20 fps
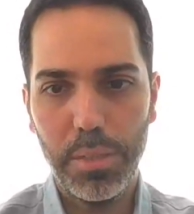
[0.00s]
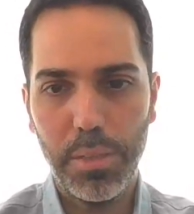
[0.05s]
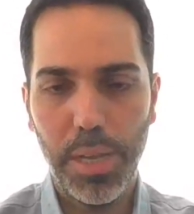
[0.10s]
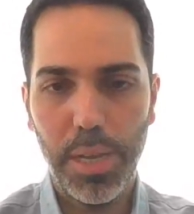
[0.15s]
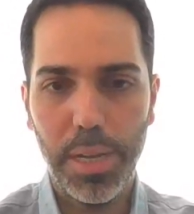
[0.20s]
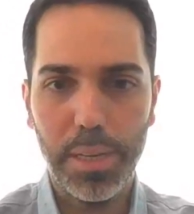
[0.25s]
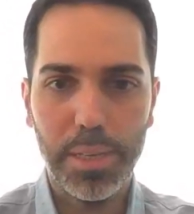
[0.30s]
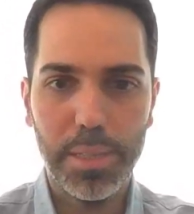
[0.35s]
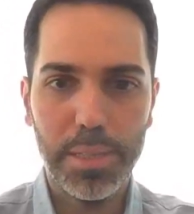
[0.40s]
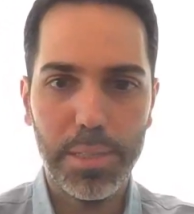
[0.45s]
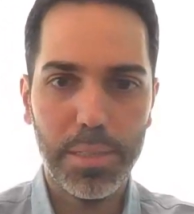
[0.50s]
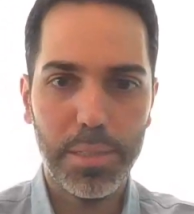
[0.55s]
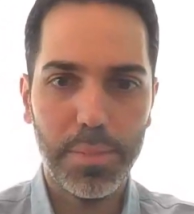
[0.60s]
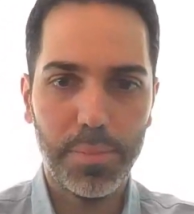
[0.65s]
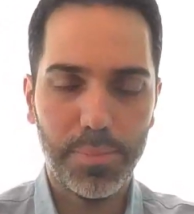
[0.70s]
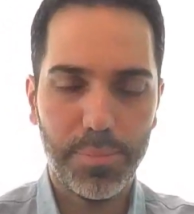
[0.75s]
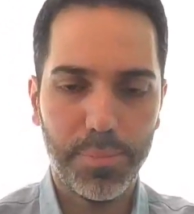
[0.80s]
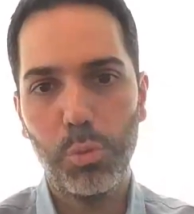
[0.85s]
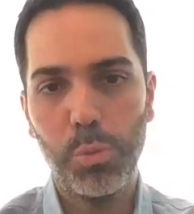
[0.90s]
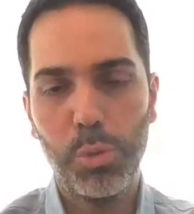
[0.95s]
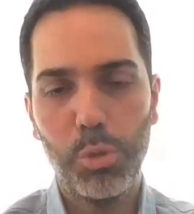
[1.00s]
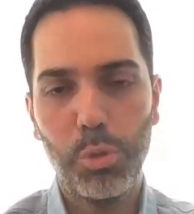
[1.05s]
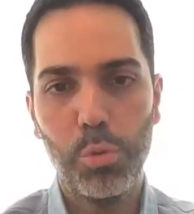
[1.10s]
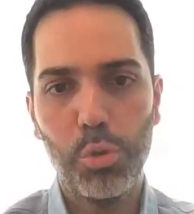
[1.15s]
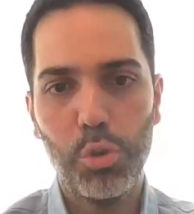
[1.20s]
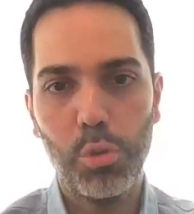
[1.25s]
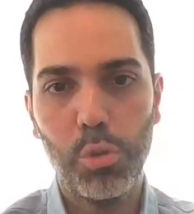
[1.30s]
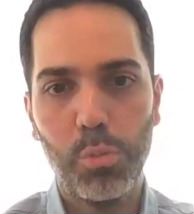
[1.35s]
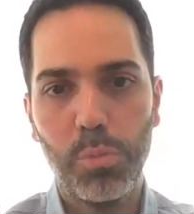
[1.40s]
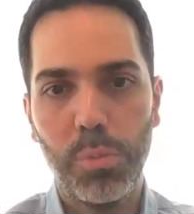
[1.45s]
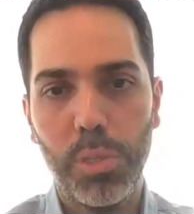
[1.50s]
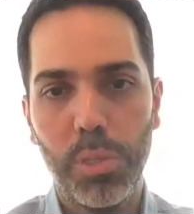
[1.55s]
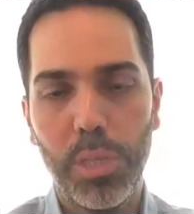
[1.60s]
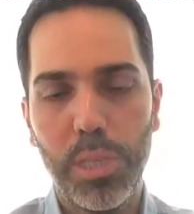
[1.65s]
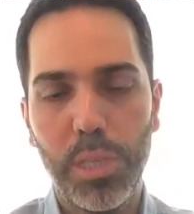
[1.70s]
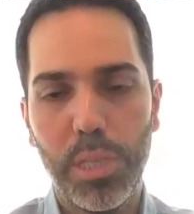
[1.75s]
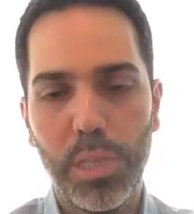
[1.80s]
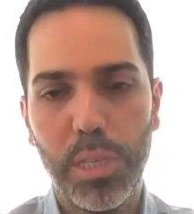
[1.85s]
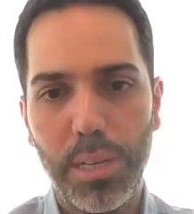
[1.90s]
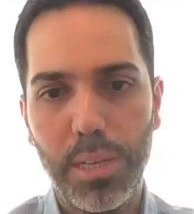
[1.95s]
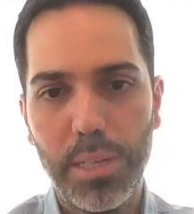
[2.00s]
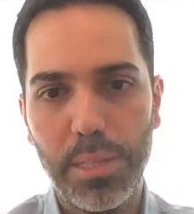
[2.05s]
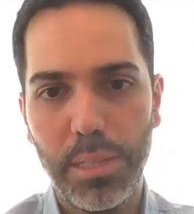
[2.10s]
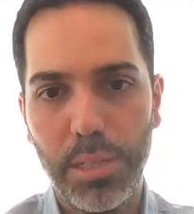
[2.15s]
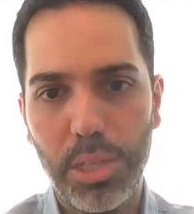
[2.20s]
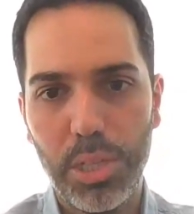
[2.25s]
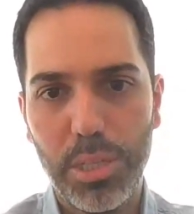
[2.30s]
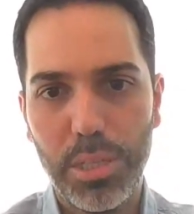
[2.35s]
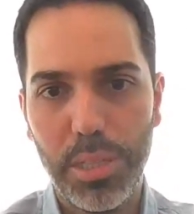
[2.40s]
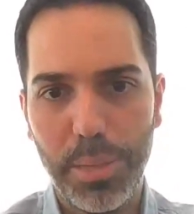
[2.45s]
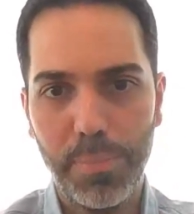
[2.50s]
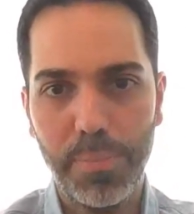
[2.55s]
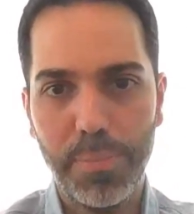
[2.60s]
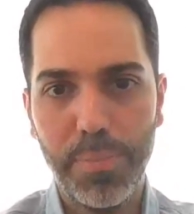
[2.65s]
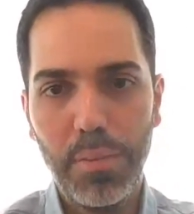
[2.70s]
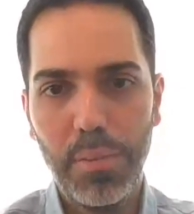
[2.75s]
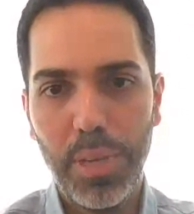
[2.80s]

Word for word: herkes büyük bir dönüşüm hikayesinin içinde.